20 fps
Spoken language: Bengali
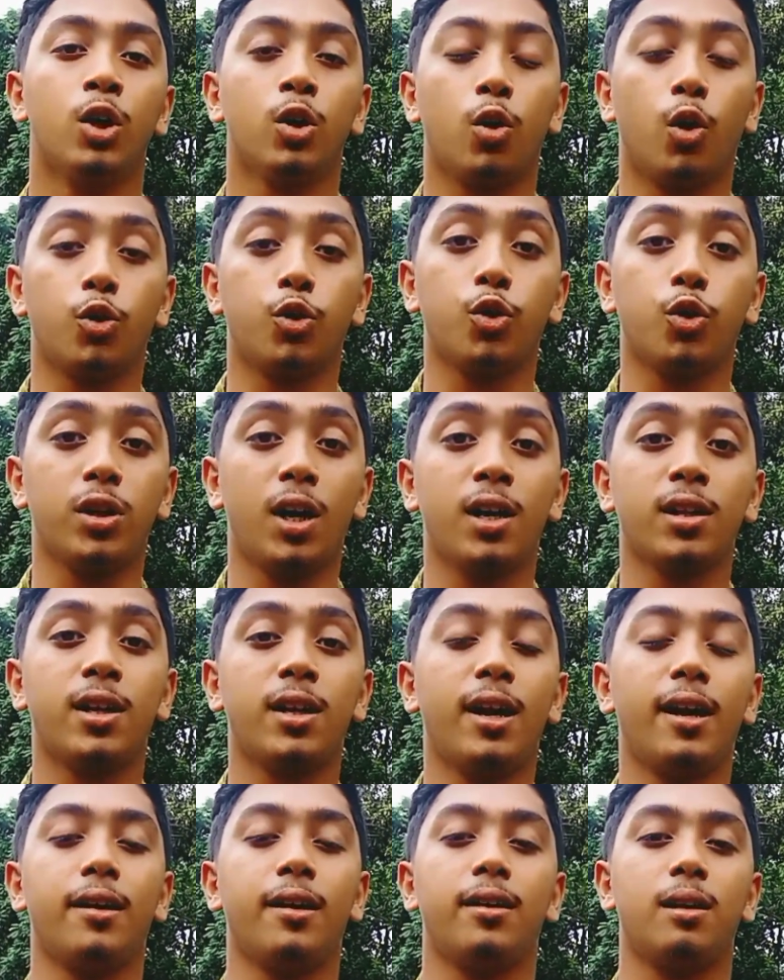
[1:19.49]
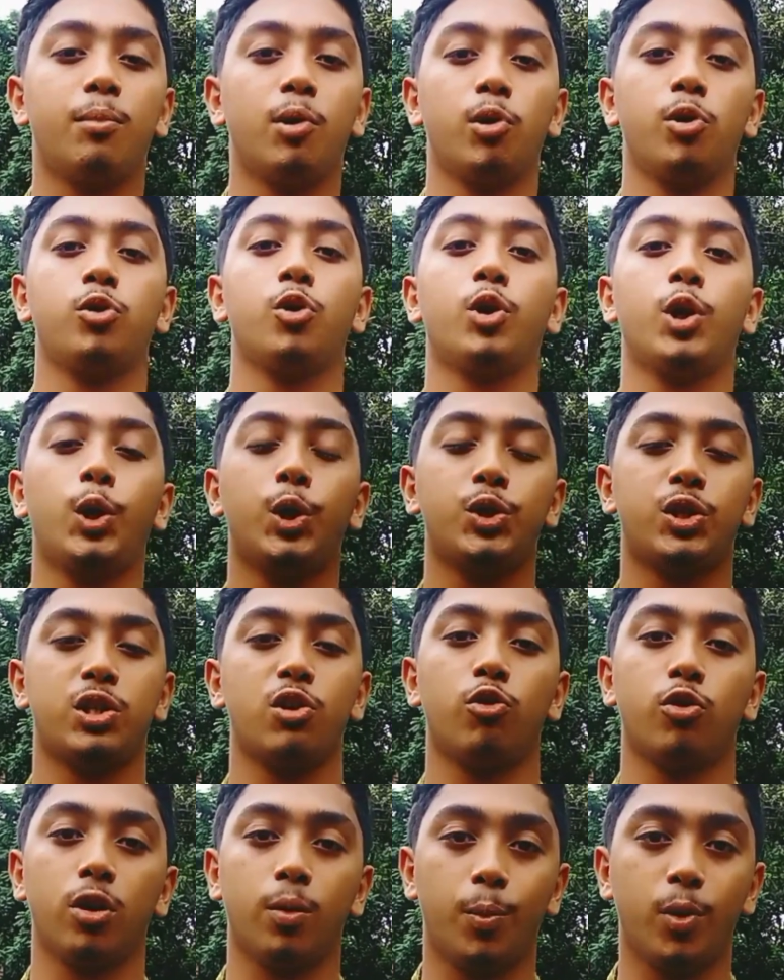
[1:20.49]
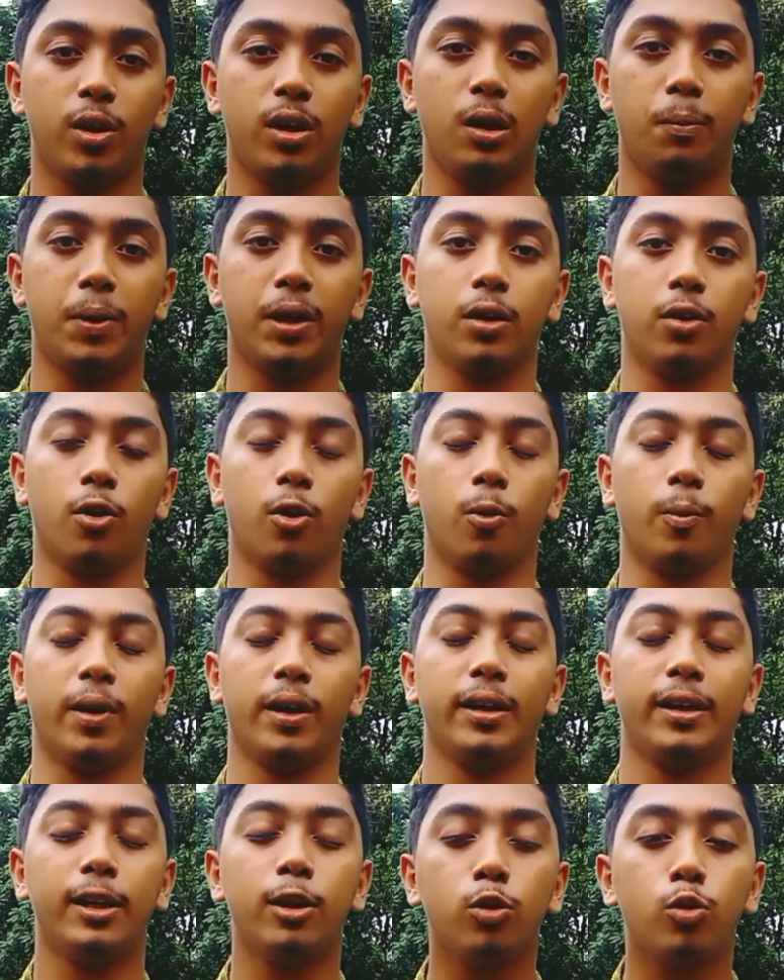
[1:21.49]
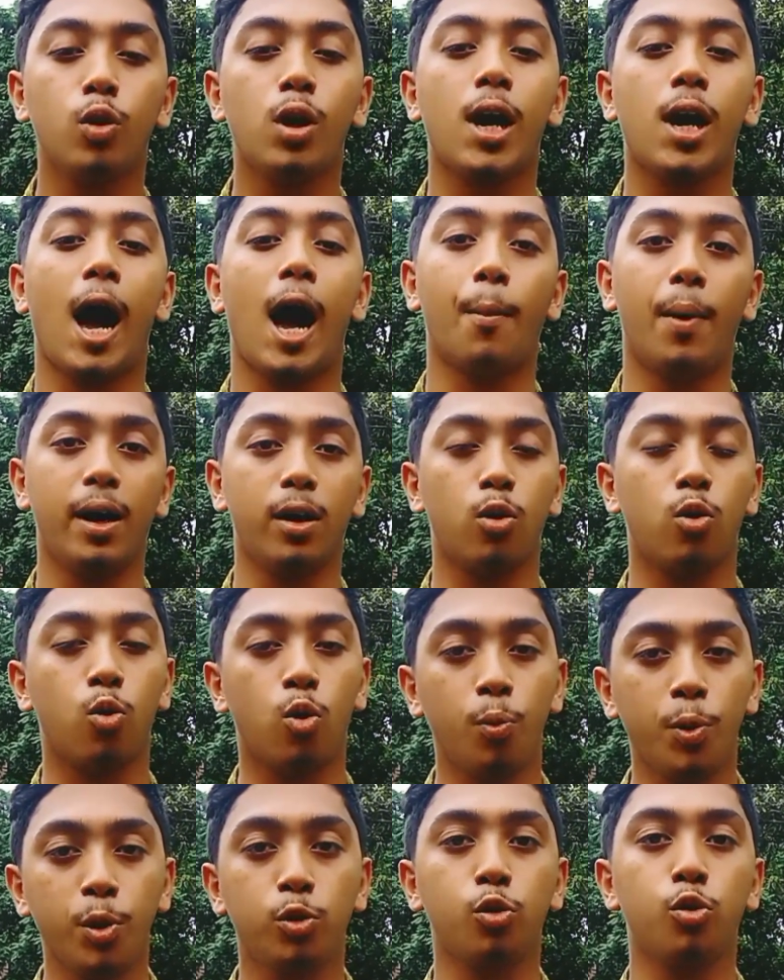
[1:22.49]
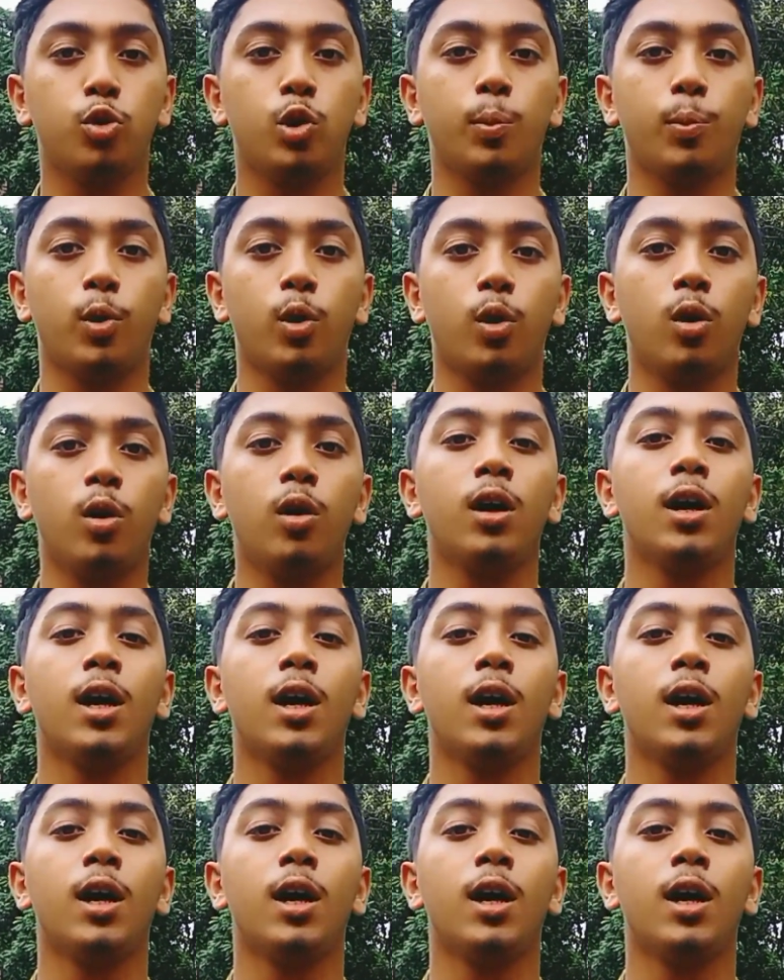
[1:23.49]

কত তাড়াতাড়ি অ্যান্টিবডি তৈরি হচ্ছে ওটার উপর ডিপেন্ড করবে কিন্তু খাবার খুবই গুরুত্বপূর্ণ